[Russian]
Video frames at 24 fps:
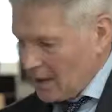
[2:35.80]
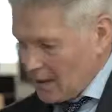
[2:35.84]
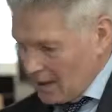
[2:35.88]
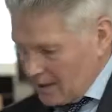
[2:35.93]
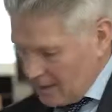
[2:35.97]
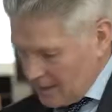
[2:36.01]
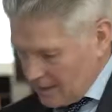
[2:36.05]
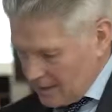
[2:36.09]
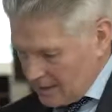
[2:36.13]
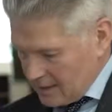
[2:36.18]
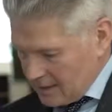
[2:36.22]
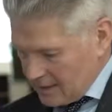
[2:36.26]

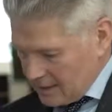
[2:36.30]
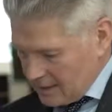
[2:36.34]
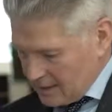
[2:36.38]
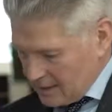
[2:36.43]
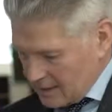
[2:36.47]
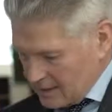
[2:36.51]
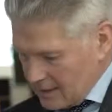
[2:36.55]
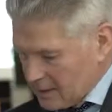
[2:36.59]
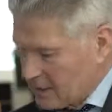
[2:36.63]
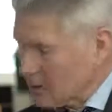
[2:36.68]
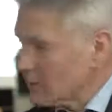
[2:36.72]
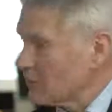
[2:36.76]

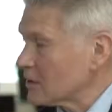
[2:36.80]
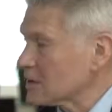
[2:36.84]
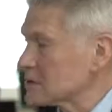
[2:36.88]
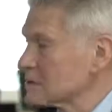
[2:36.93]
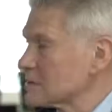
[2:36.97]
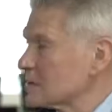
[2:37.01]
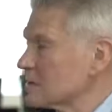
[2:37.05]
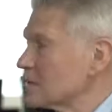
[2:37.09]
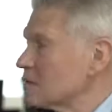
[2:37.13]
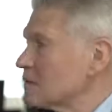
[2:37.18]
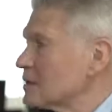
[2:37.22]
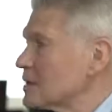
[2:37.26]
А какова
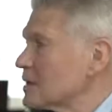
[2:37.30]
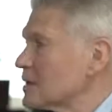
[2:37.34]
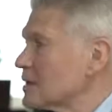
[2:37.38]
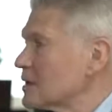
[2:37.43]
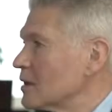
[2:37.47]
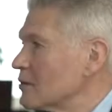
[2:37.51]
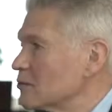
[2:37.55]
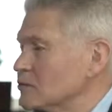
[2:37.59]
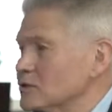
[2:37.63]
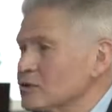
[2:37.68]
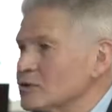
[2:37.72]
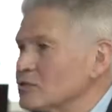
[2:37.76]

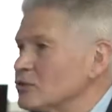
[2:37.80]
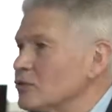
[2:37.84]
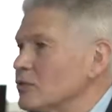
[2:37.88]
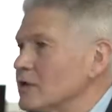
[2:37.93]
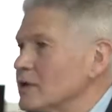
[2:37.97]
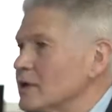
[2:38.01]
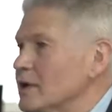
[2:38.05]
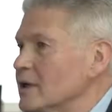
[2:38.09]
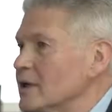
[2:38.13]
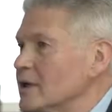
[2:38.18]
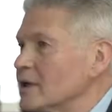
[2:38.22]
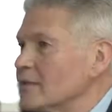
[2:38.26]
целевая
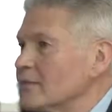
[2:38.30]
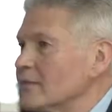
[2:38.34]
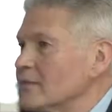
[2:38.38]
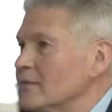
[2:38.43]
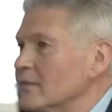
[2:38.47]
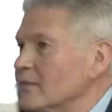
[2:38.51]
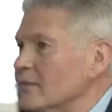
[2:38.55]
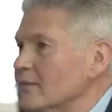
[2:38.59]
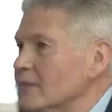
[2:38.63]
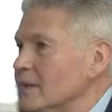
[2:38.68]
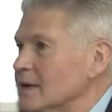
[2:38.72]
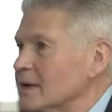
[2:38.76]
аудитория
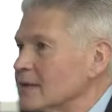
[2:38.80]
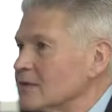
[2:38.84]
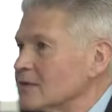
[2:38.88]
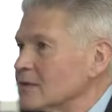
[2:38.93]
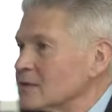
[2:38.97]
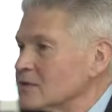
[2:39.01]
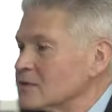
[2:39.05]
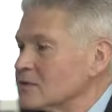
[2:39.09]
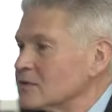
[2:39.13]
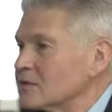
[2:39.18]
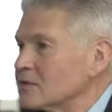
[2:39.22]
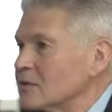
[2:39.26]
а,
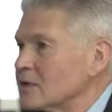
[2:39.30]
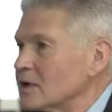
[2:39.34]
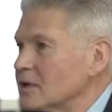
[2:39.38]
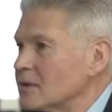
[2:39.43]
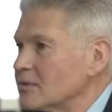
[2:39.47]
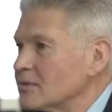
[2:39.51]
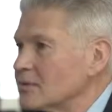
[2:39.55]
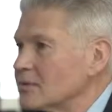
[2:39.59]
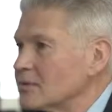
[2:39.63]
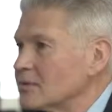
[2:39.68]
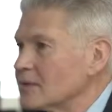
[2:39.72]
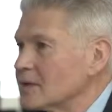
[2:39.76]
вашего
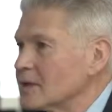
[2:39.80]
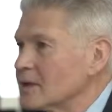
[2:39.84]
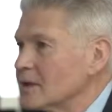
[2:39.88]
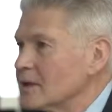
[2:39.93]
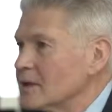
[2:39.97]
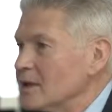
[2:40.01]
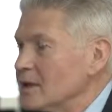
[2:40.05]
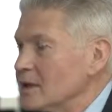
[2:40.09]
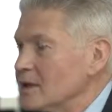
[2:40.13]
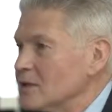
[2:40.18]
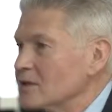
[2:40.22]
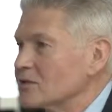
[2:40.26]

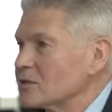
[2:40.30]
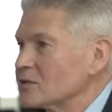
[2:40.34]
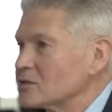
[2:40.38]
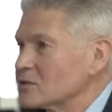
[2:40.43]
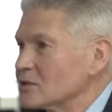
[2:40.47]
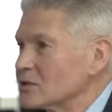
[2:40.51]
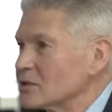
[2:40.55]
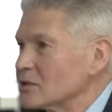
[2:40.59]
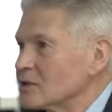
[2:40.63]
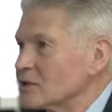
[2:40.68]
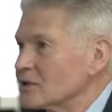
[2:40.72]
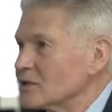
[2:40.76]

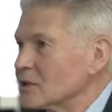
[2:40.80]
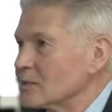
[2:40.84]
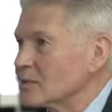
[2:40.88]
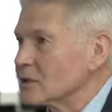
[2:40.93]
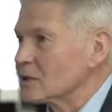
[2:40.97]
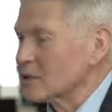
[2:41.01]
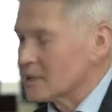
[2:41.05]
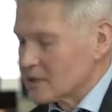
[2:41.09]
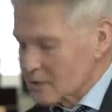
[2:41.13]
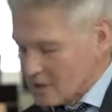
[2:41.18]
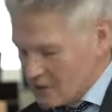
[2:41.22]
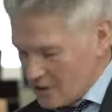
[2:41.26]
инновационного
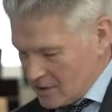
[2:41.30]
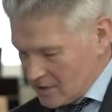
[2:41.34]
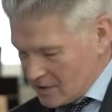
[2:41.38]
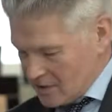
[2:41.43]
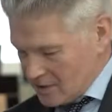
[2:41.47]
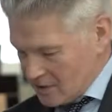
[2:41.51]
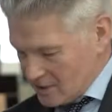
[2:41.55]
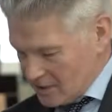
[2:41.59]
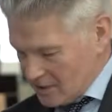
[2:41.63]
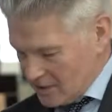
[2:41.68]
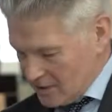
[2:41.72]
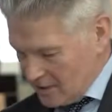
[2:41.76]

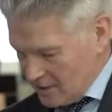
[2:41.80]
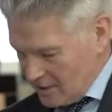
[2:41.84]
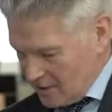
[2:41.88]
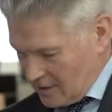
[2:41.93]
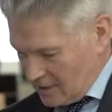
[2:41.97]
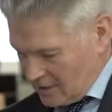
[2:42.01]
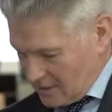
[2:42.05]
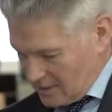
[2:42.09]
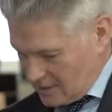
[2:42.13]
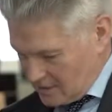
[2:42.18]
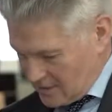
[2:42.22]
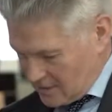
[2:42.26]
приложения
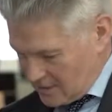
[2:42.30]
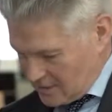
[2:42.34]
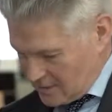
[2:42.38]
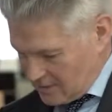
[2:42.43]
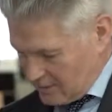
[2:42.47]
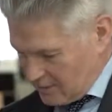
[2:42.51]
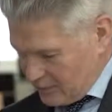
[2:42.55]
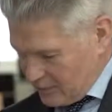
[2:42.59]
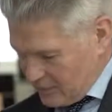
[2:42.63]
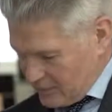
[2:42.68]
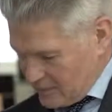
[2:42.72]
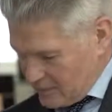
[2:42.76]
с
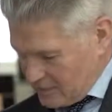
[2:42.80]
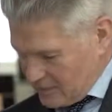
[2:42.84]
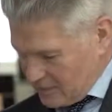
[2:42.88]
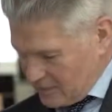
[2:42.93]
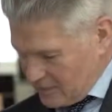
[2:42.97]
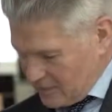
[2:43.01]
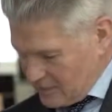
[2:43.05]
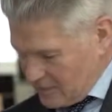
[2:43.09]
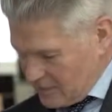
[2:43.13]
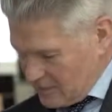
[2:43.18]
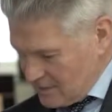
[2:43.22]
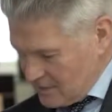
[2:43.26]

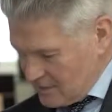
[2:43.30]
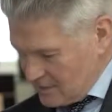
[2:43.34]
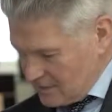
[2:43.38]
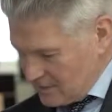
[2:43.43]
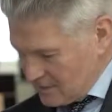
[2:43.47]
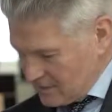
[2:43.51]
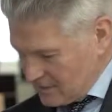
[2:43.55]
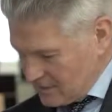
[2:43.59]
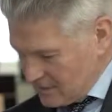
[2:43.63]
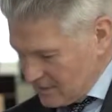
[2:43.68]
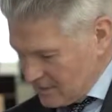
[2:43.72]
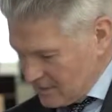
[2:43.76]

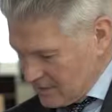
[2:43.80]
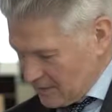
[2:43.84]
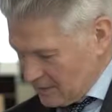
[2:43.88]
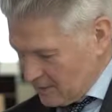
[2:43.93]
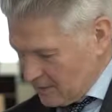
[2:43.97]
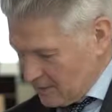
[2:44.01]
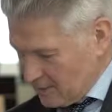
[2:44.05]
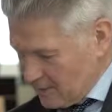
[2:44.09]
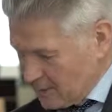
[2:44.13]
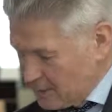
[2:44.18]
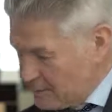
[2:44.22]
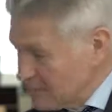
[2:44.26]
использованием
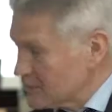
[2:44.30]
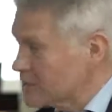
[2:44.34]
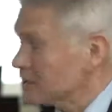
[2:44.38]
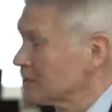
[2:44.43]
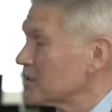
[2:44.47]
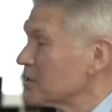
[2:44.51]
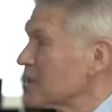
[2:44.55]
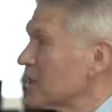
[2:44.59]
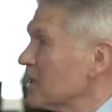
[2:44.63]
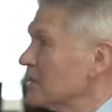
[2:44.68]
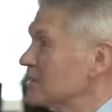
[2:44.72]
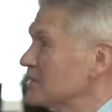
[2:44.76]

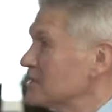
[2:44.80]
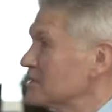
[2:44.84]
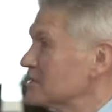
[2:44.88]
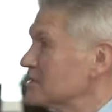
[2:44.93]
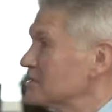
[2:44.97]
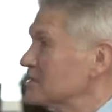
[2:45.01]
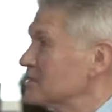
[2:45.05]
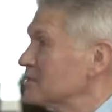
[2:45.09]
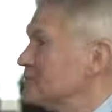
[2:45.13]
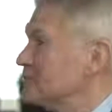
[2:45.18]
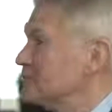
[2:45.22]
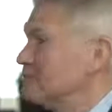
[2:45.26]
дополненной
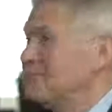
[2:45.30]
реальности?